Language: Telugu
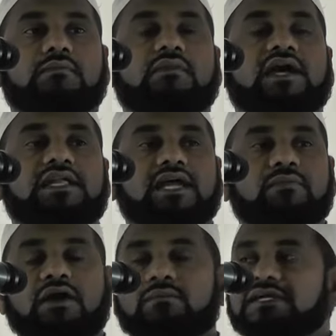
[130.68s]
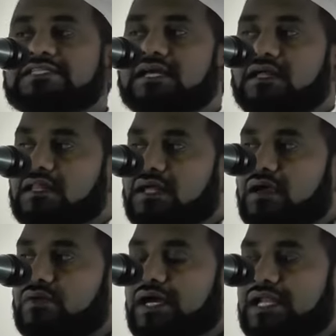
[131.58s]
మహనీయ మహమ్మద్
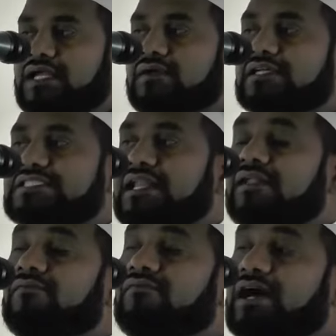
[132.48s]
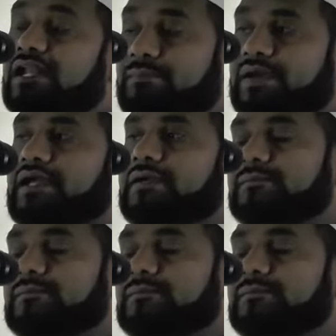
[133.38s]
సలల్లాహు అలీ వసల్లం వారిపై